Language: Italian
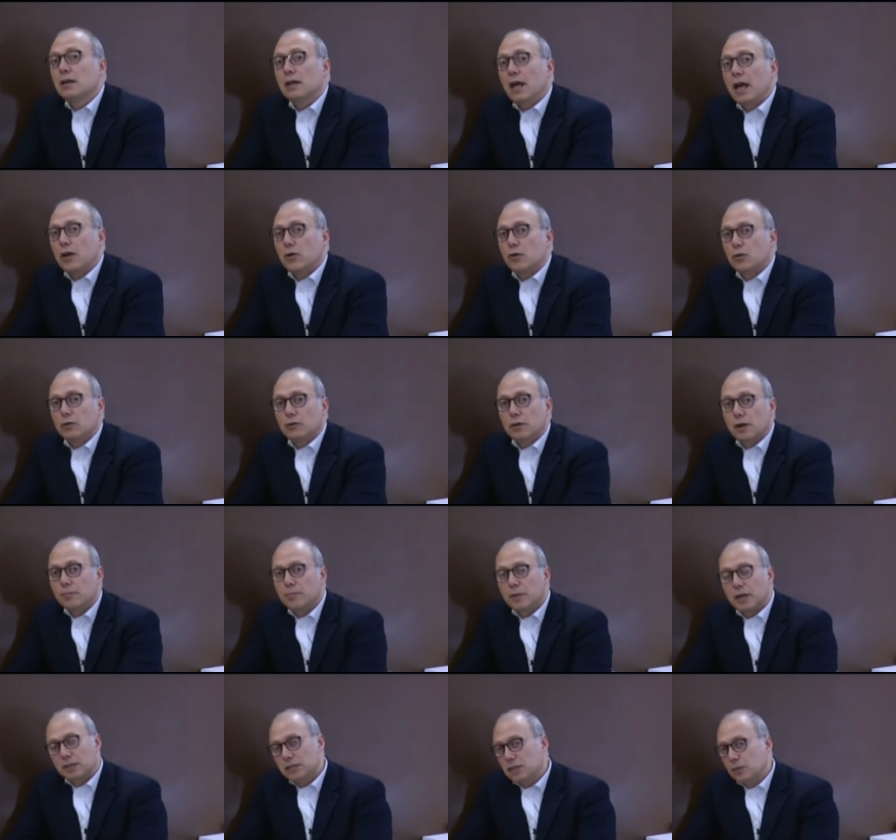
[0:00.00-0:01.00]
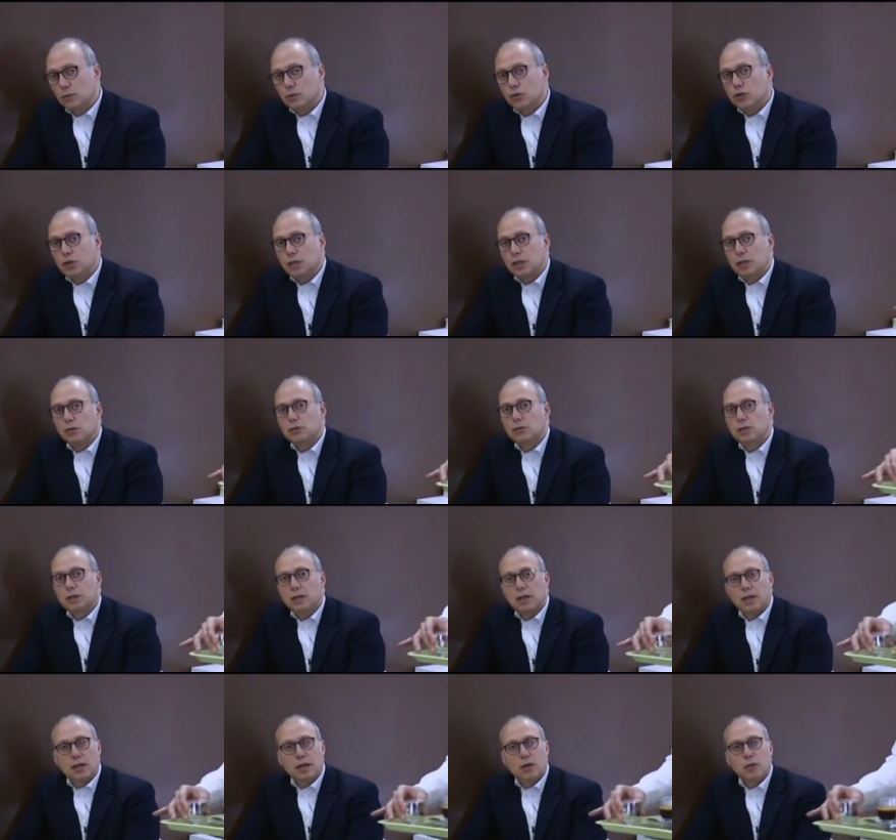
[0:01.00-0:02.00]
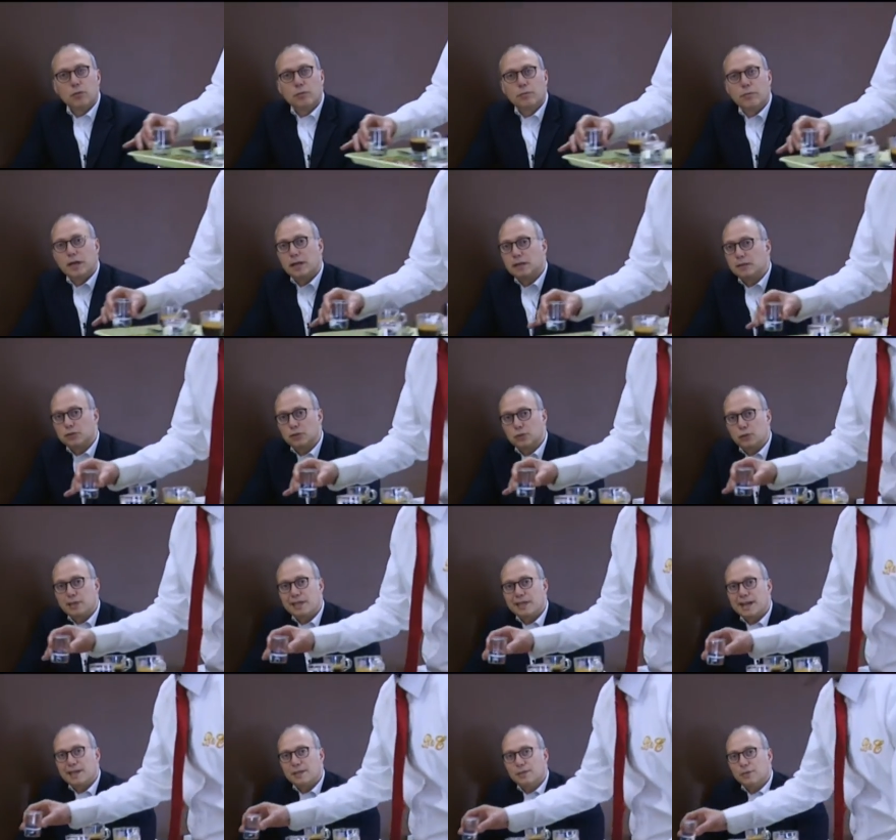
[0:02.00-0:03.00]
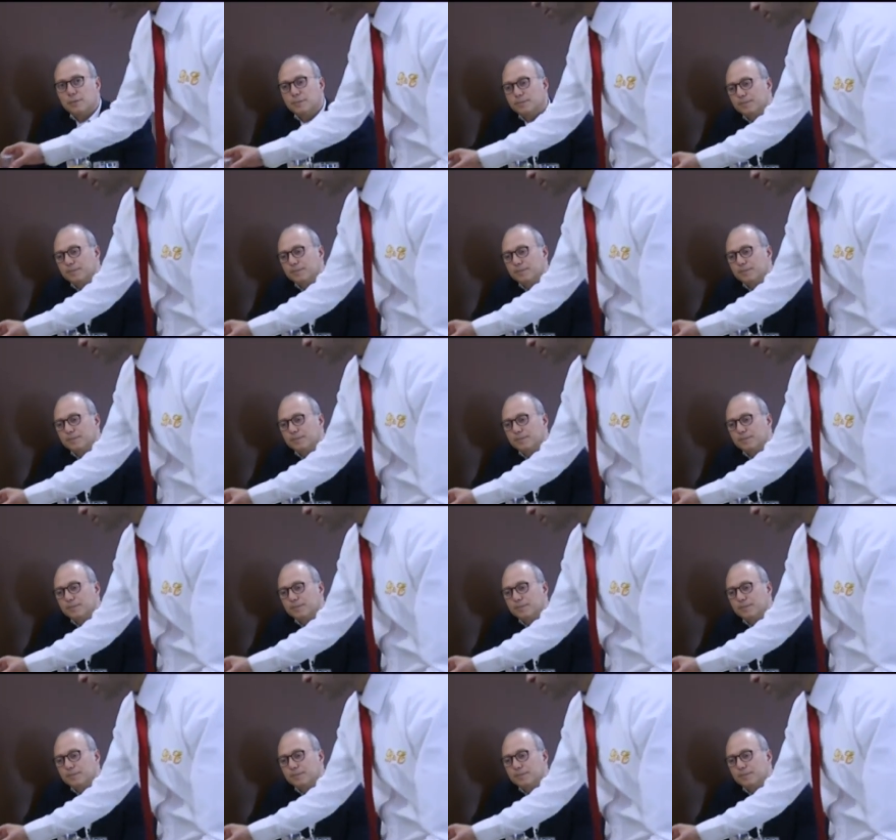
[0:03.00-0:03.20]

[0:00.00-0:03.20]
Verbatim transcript: ecco, siamo riusciti a ottenere un bel risultato.